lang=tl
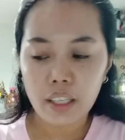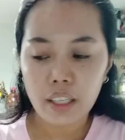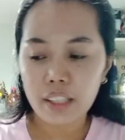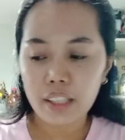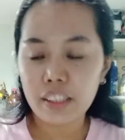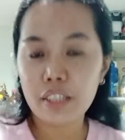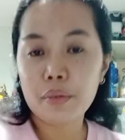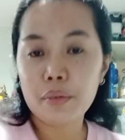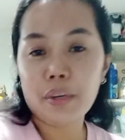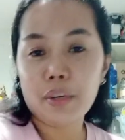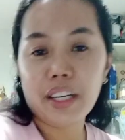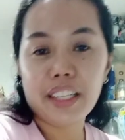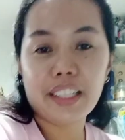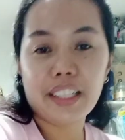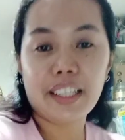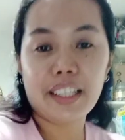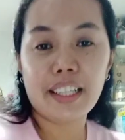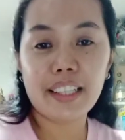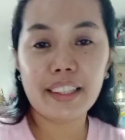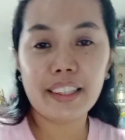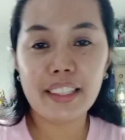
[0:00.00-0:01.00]
At hiwain
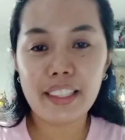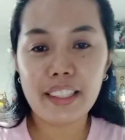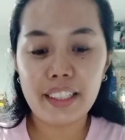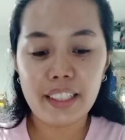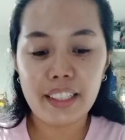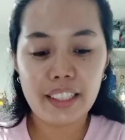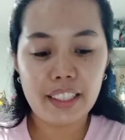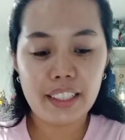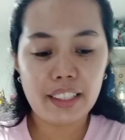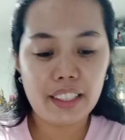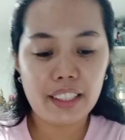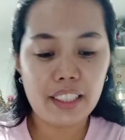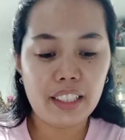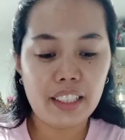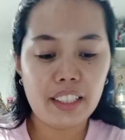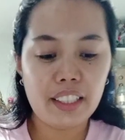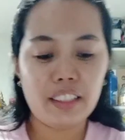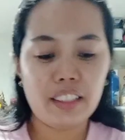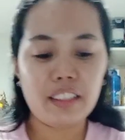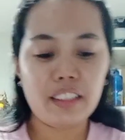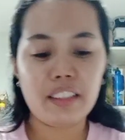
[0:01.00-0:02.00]
na natin ang ating
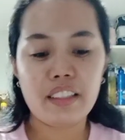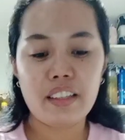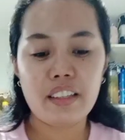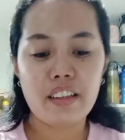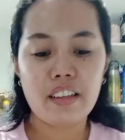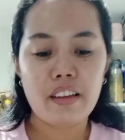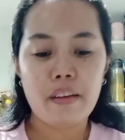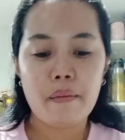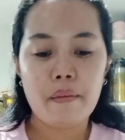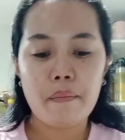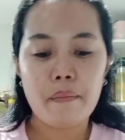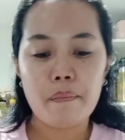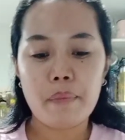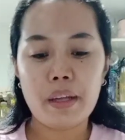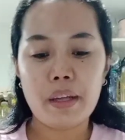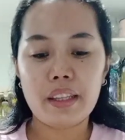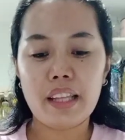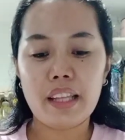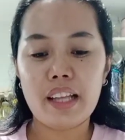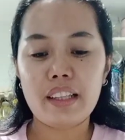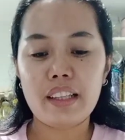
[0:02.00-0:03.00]

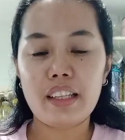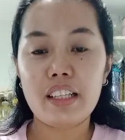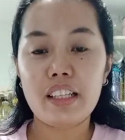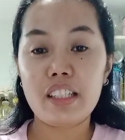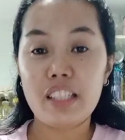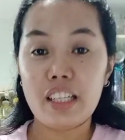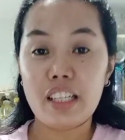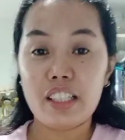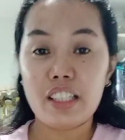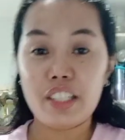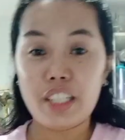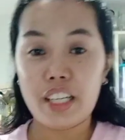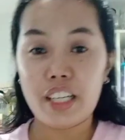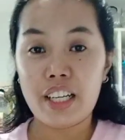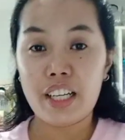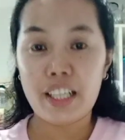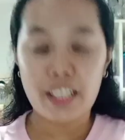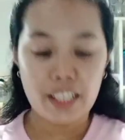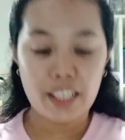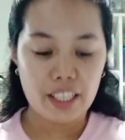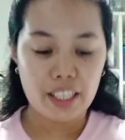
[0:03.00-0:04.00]
patatas at
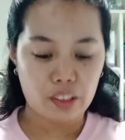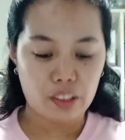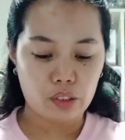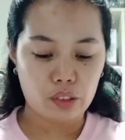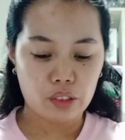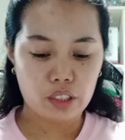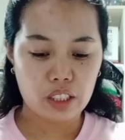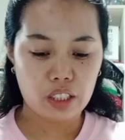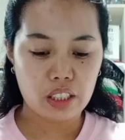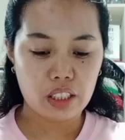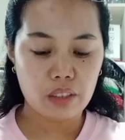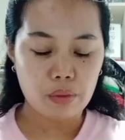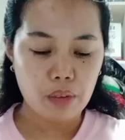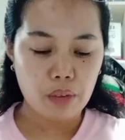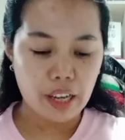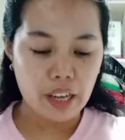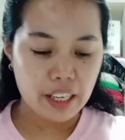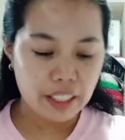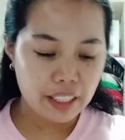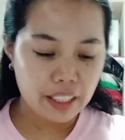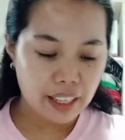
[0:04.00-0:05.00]
saka carrots.
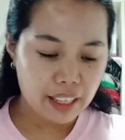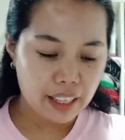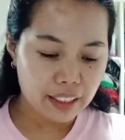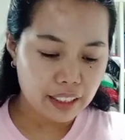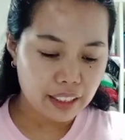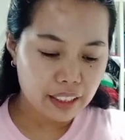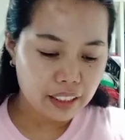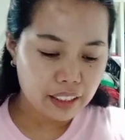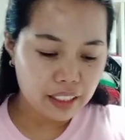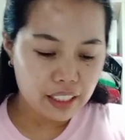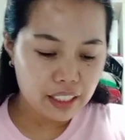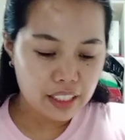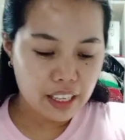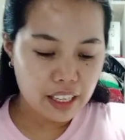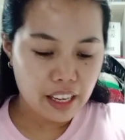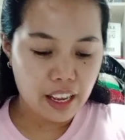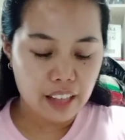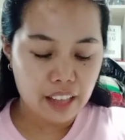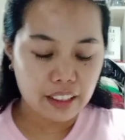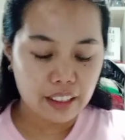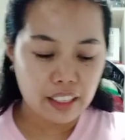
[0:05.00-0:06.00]
Hiwain na natin
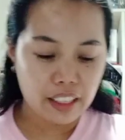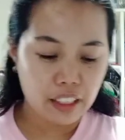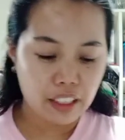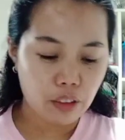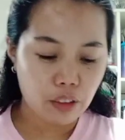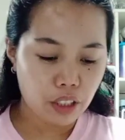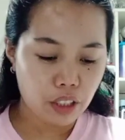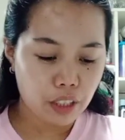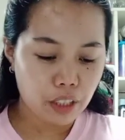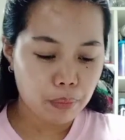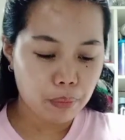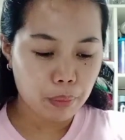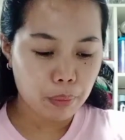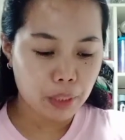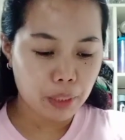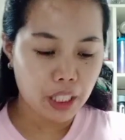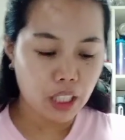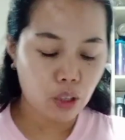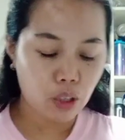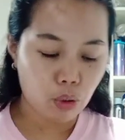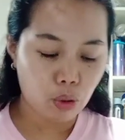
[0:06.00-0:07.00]
kasi atin itong ipip
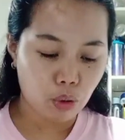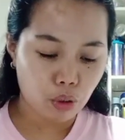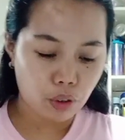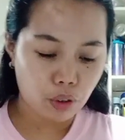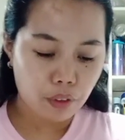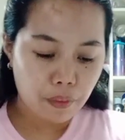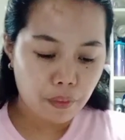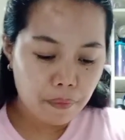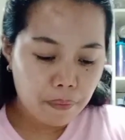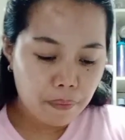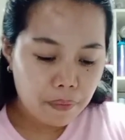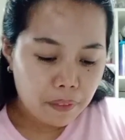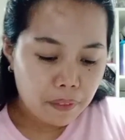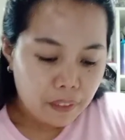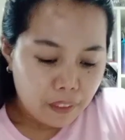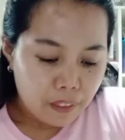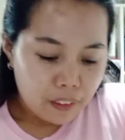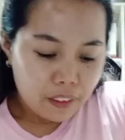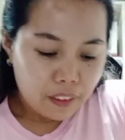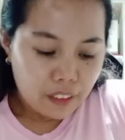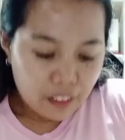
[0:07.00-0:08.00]
dito.
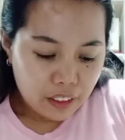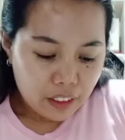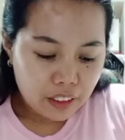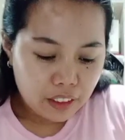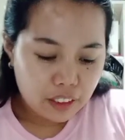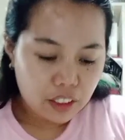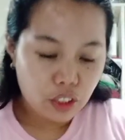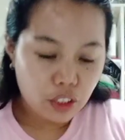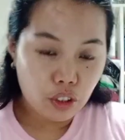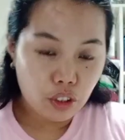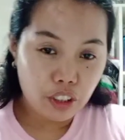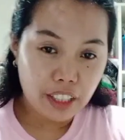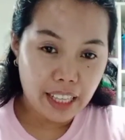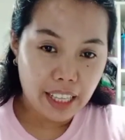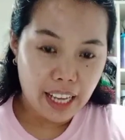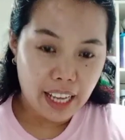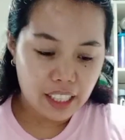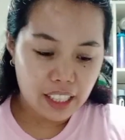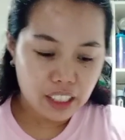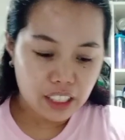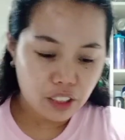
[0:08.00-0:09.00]
Cute ng
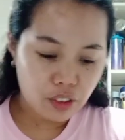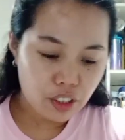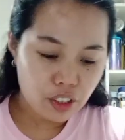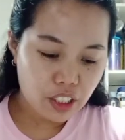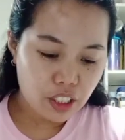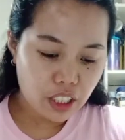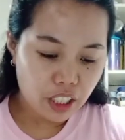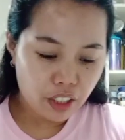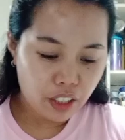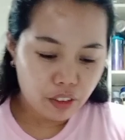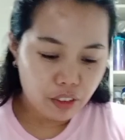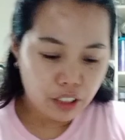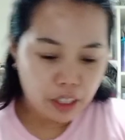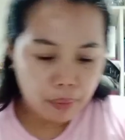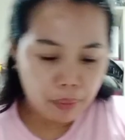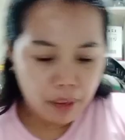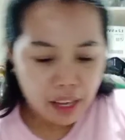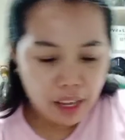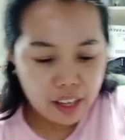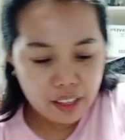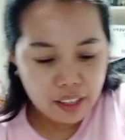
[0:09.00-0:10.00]
aking kutsilyo, ba?
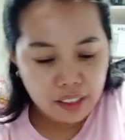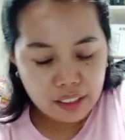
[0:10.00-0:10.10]
Diba?